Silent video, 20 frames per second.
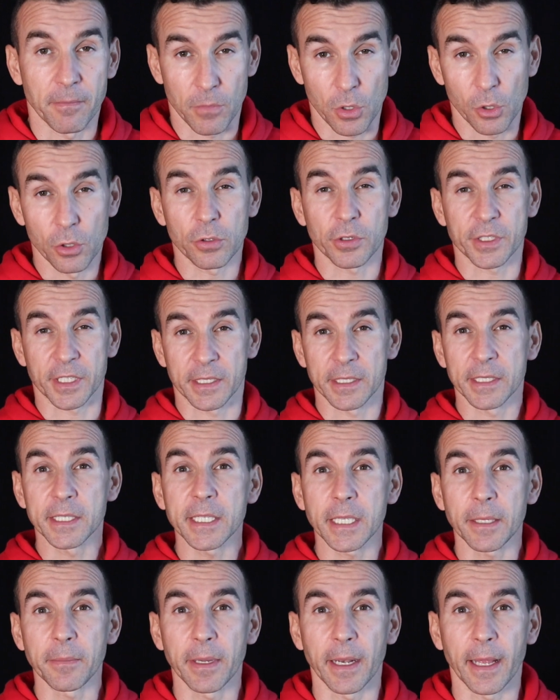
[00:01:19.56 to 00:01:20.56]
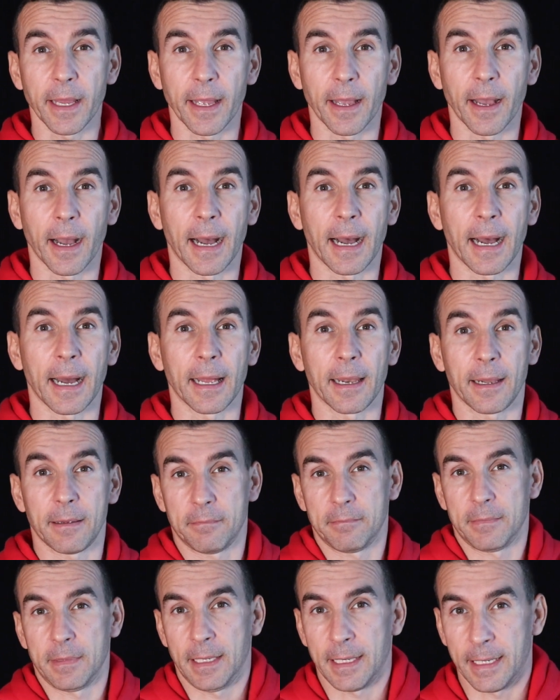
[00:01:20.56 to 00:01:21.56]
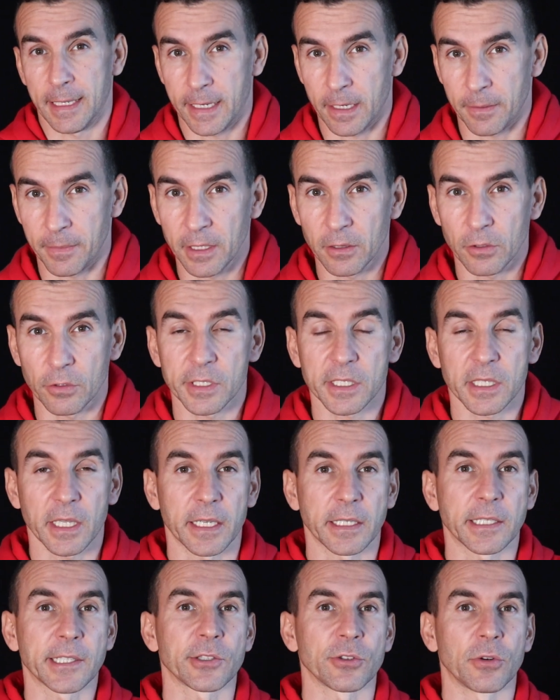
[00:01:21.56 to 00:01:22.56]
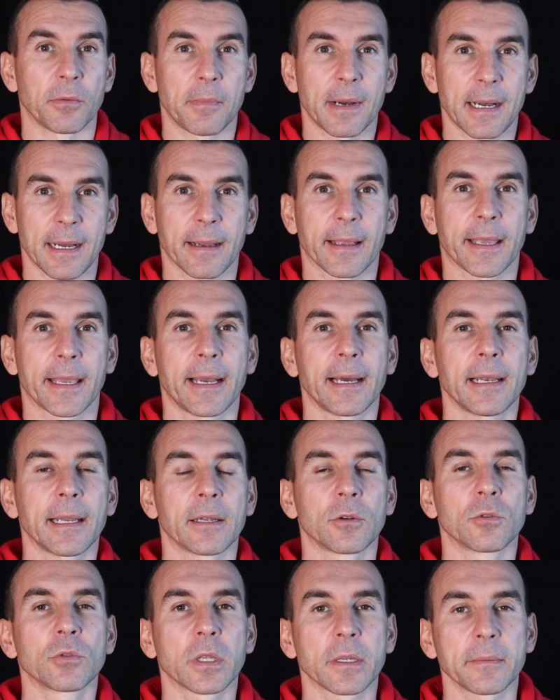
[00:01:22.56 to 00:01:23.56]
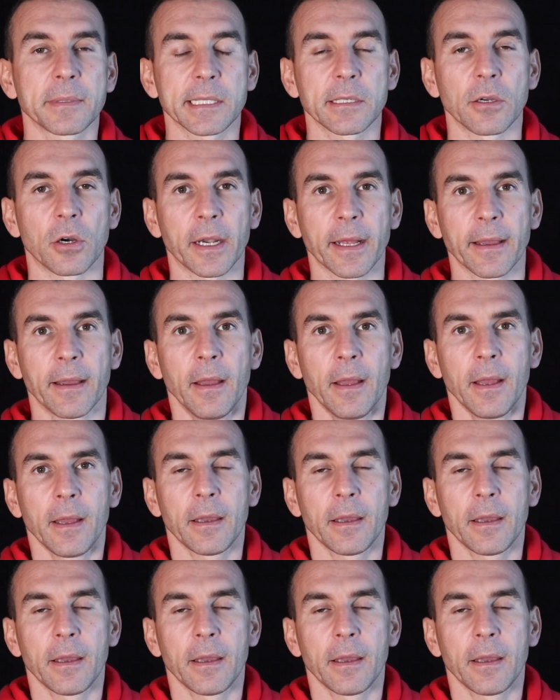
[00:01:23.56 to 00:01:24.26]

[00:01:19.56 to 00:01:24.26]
molto sensibile a l'allenamento stesso, ma anche alla nutrizione,